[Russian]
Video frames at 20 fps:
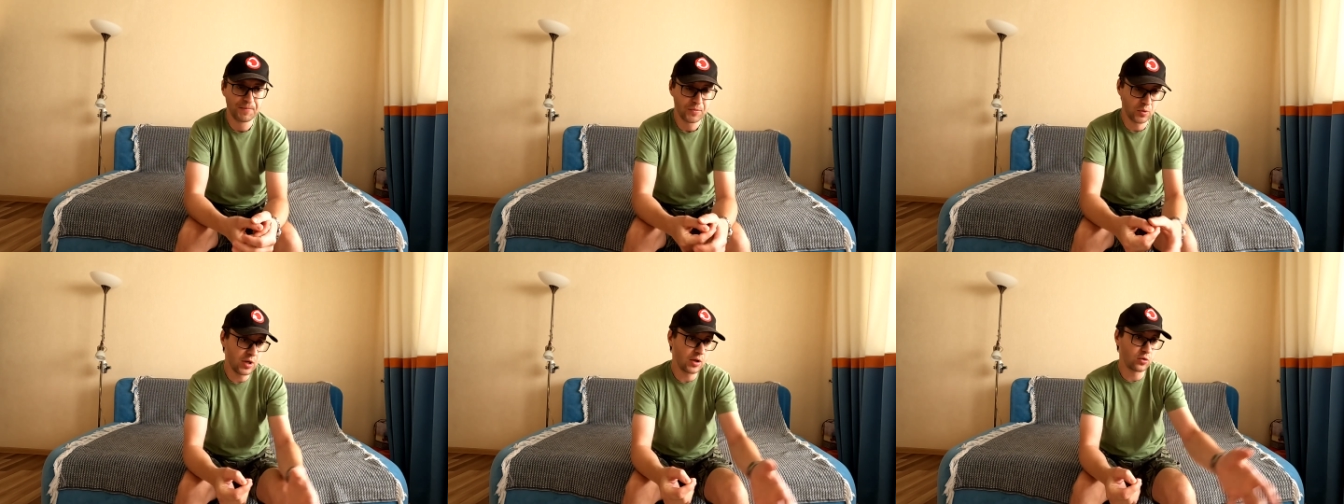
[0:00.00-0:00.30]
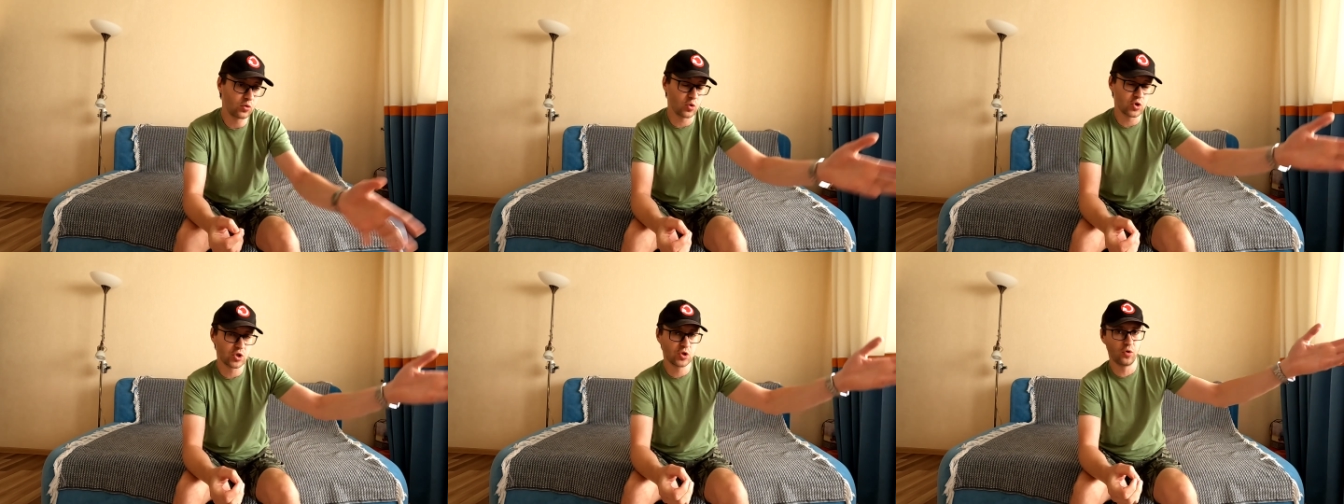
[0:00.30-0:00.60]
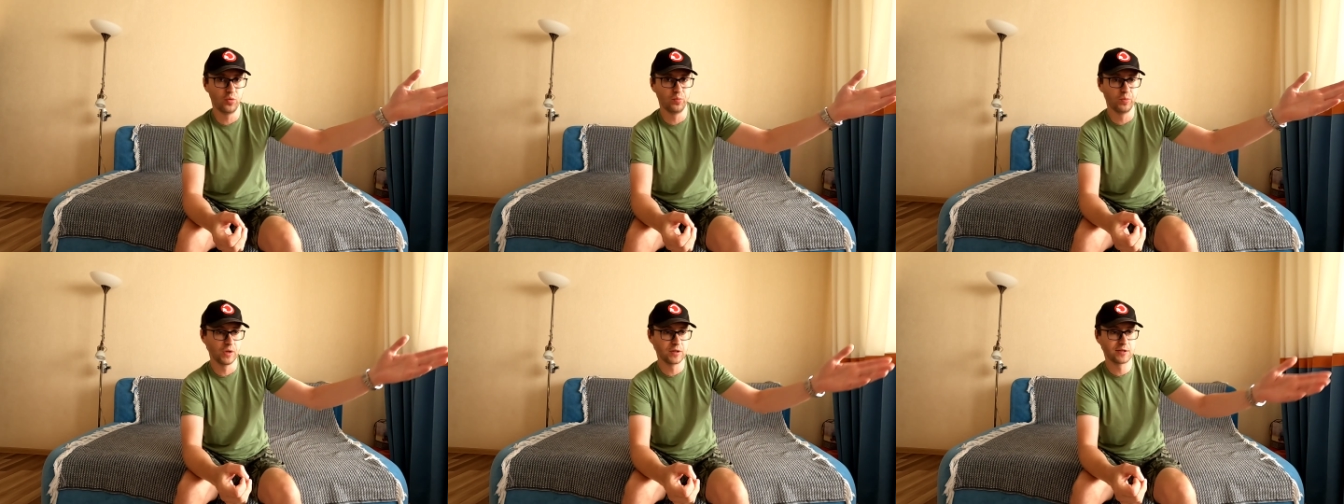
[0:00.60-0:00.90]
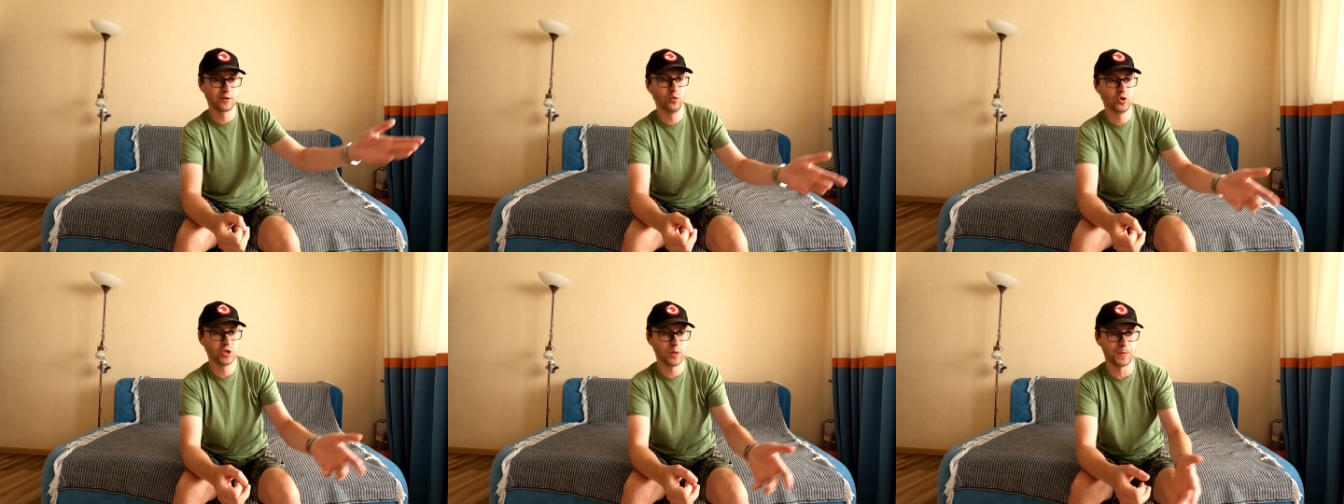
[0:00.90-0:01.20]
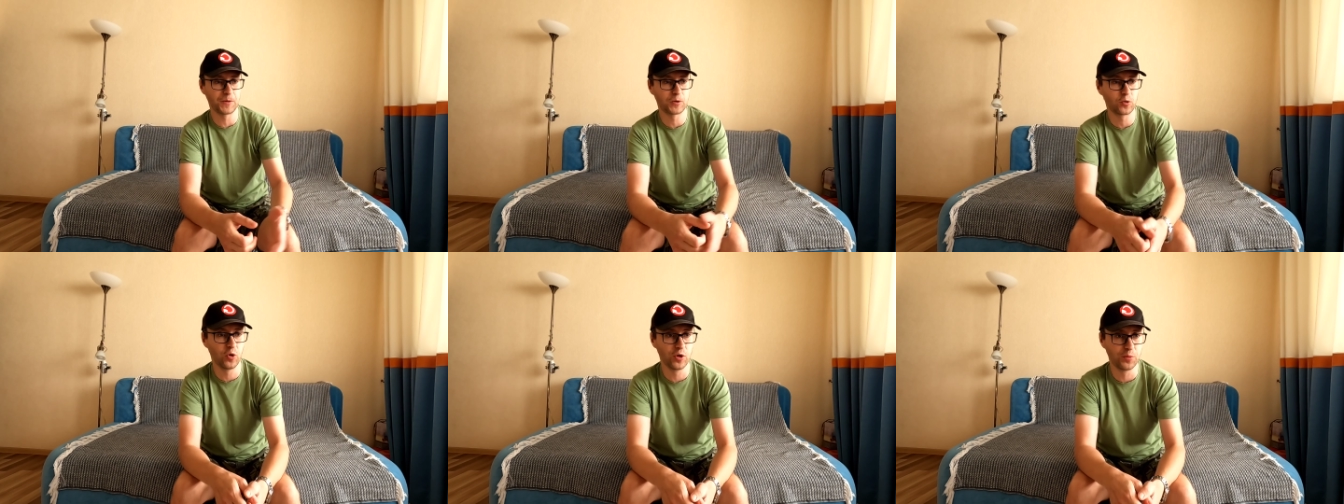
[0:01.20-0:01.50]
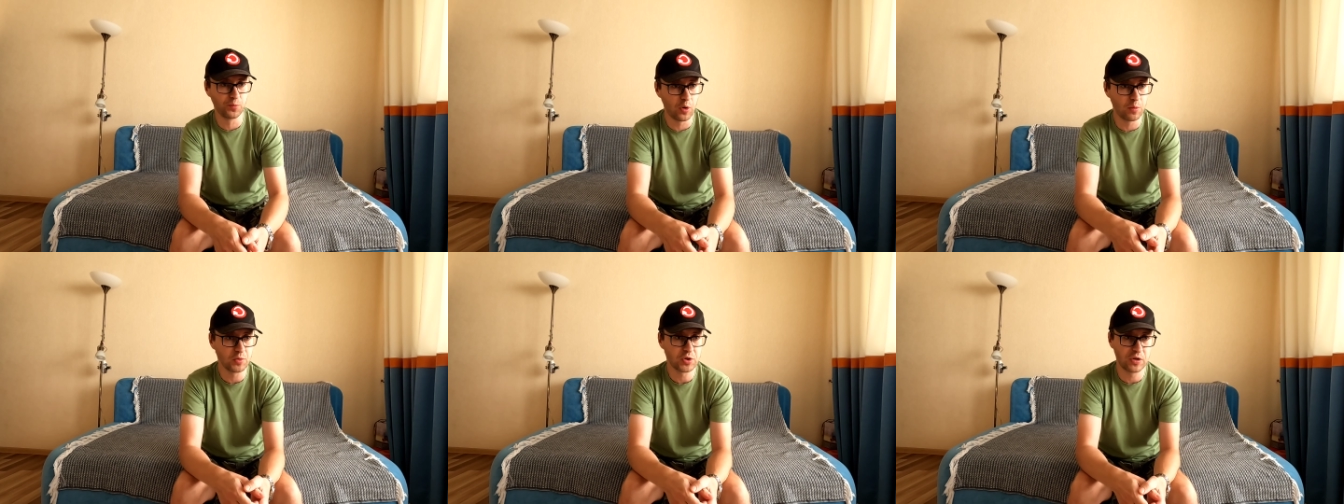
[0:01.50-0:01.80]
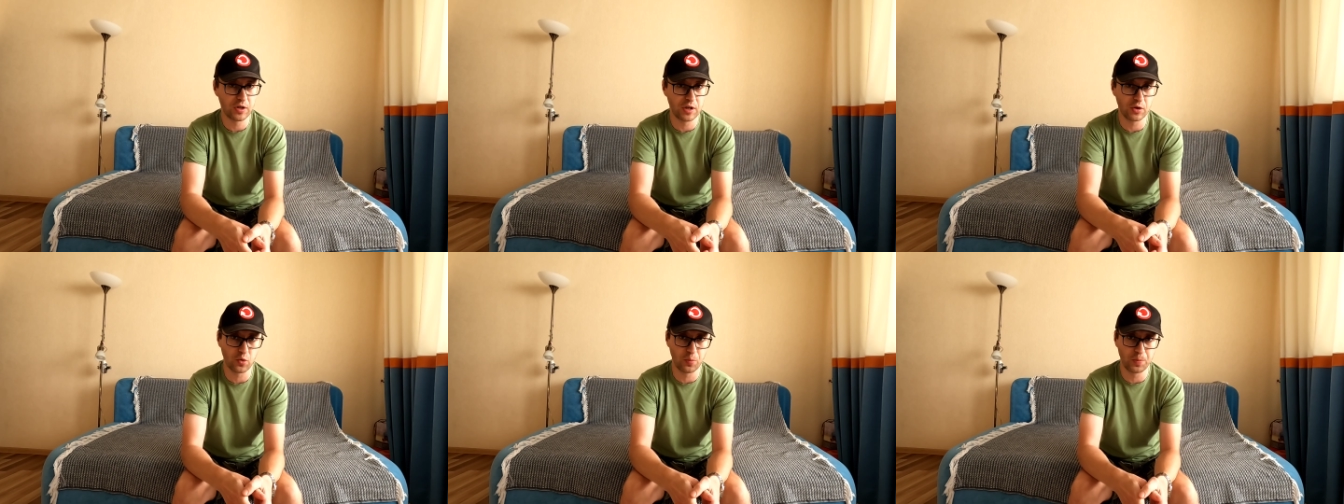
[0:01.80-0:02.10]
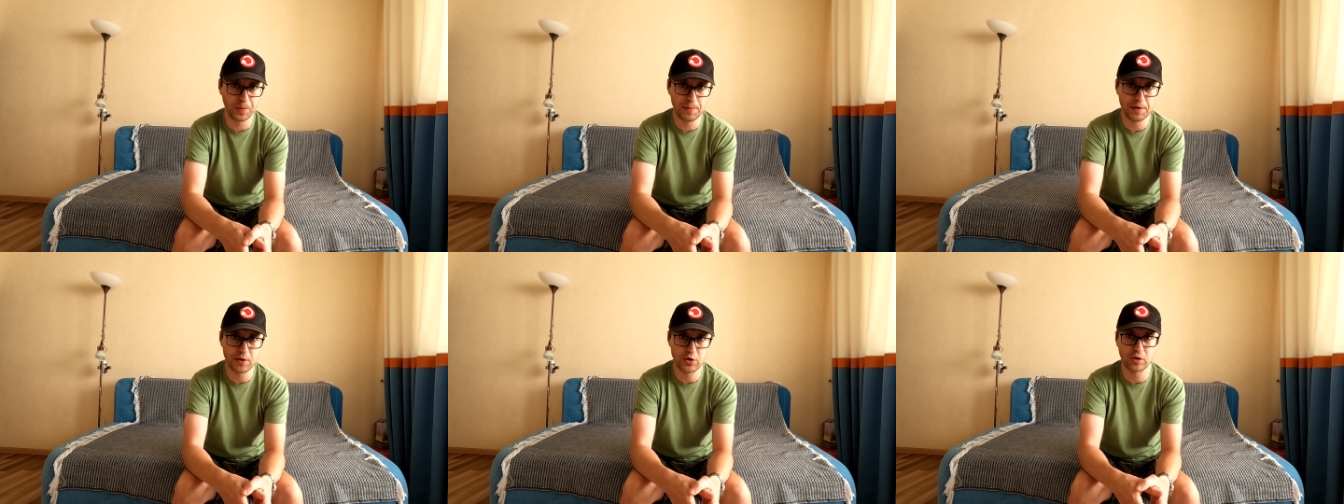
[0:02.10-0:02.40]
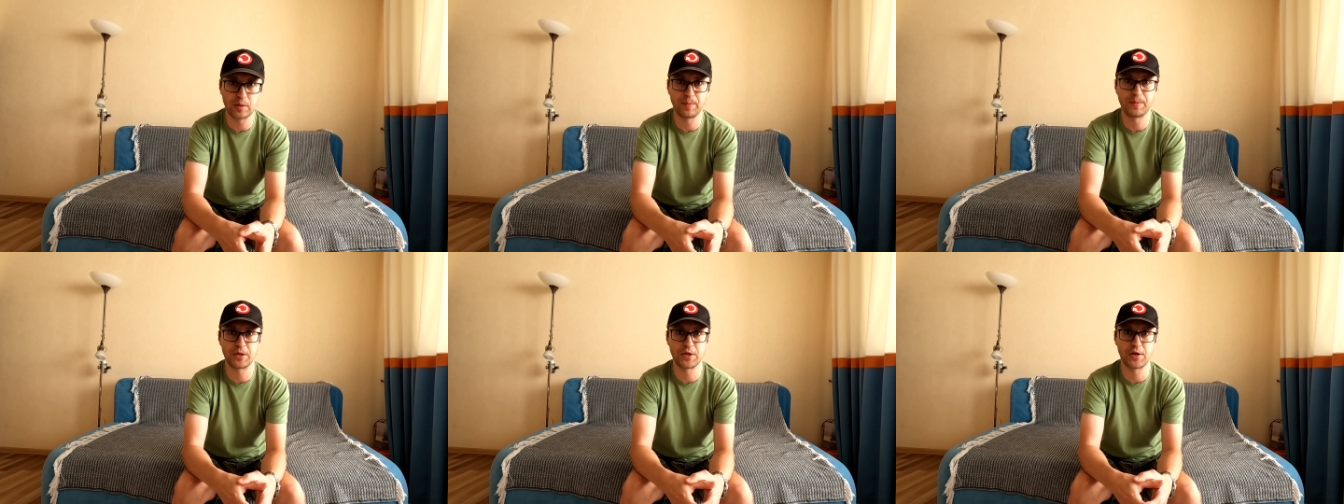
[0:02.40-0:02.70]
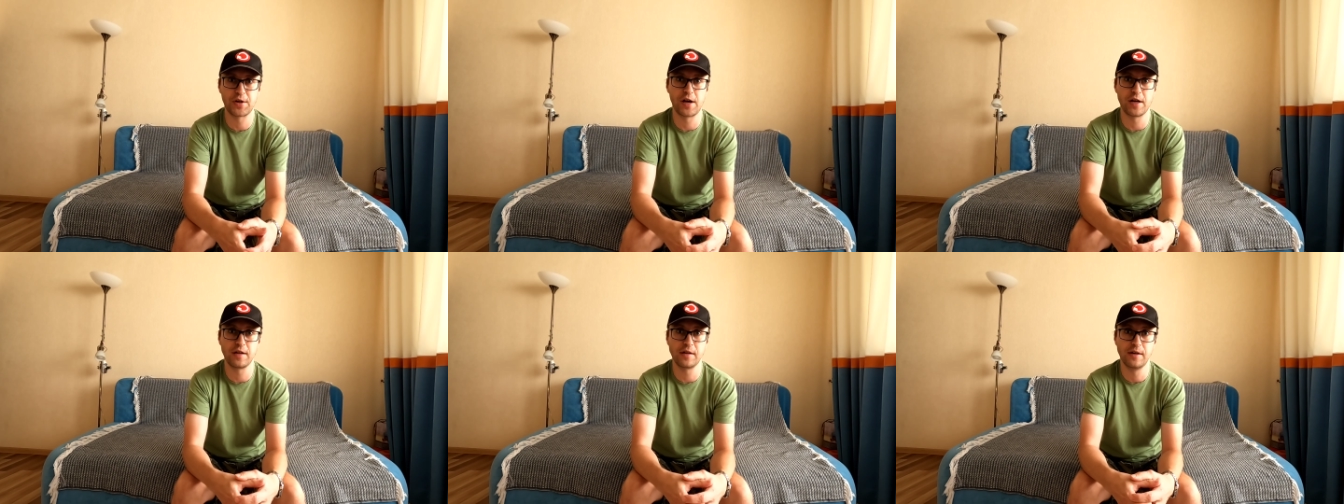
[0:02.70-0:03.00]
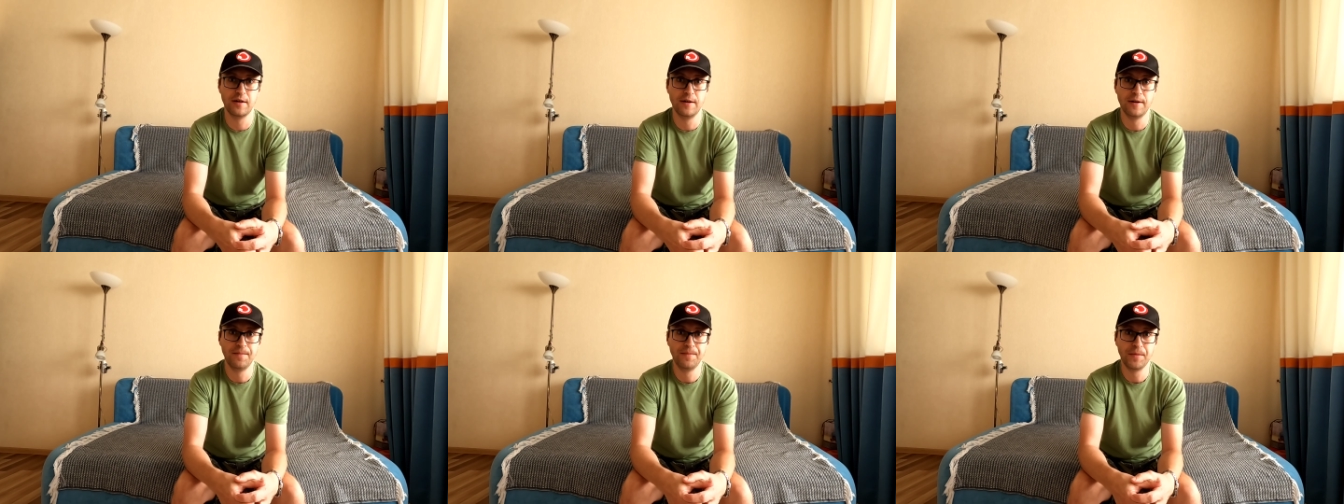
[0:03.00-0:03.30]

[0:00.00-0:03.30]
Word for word: У меня тоже он был случай, подходит бомж, говорит, купи мне что-то пожрать.